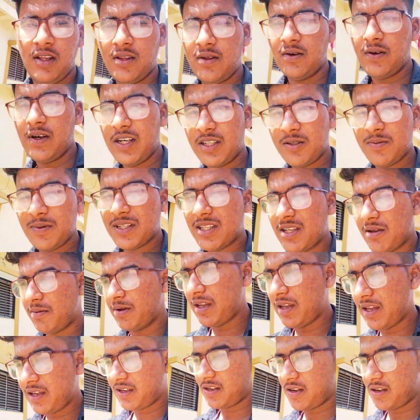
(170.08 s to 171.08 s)
तो गैस बस
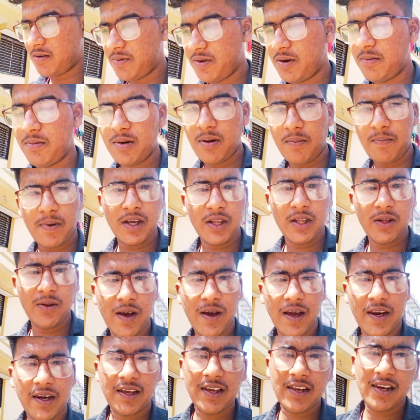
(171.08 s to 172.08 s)
अभी अपन भी पप्पा की
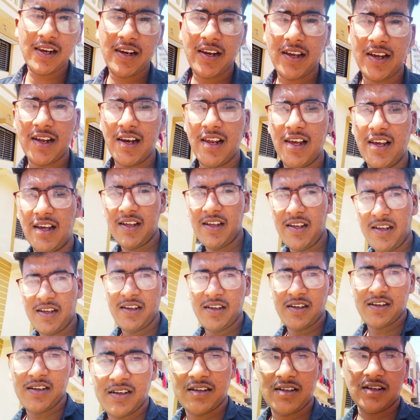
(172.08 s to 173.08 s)
दुकान के लिए निकले
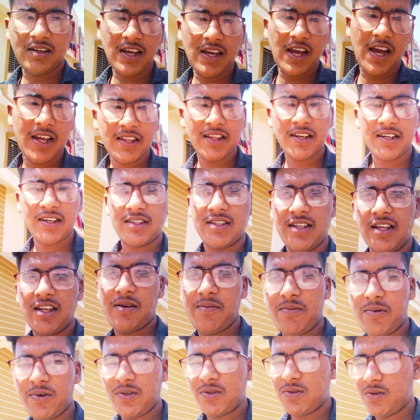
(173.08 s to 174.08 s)
आधे रास्ते
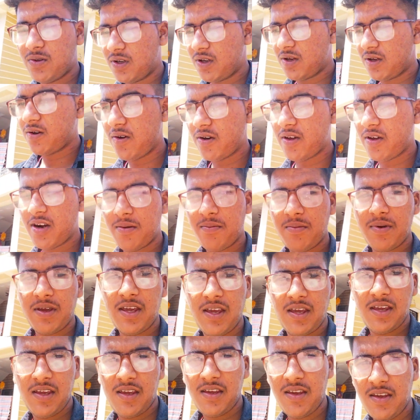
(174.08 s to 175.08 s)
तक पहुंच चुके हैं और
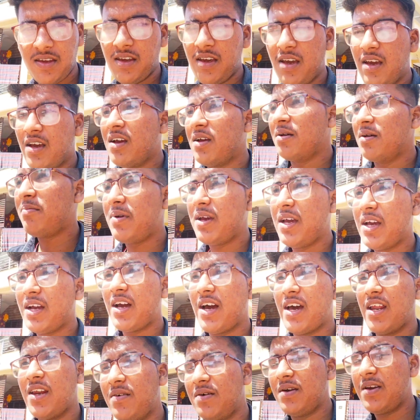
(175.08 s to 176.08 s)
अभी मैं
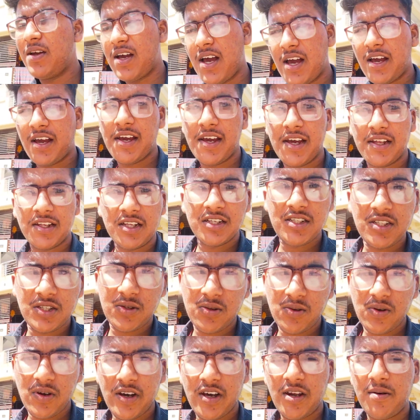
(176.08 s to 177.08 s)
खाना वाना खा के गया था
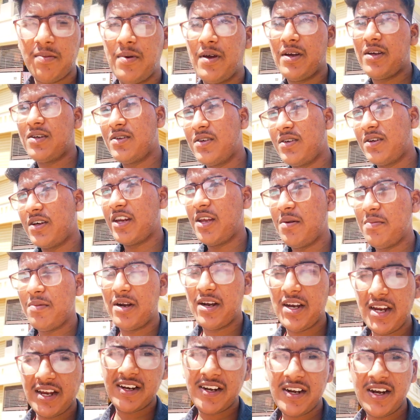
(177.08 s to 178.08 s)
जीतू के घर पे
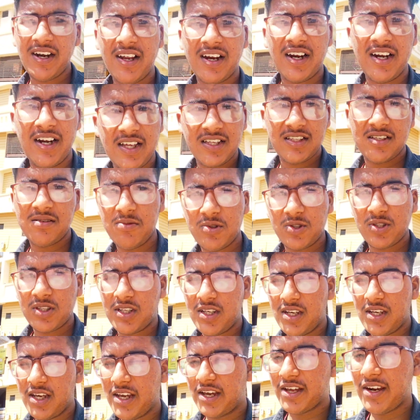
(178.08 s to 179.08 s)
करीबन एक डेढ़ घंटे से हम
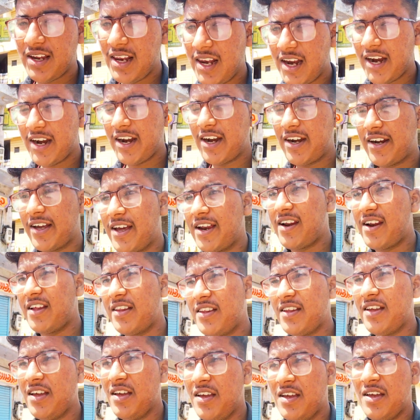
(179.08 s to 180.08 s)
उसकी एक रील एडिट कर रहे
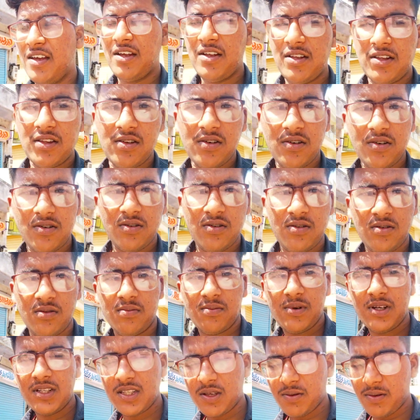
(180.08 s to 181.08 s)
थे तो
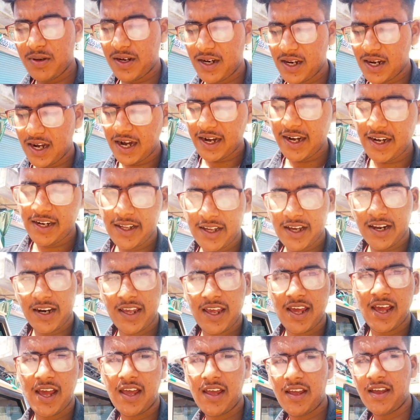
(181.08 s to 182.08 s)
बस अभी रील एडिट
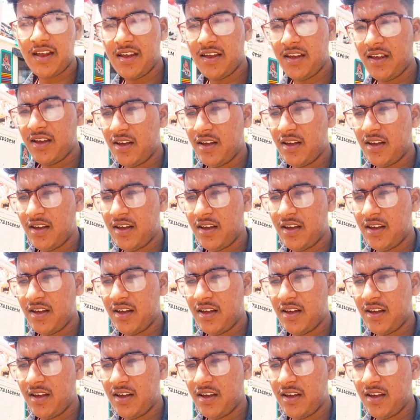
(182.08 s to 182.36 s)
करके आए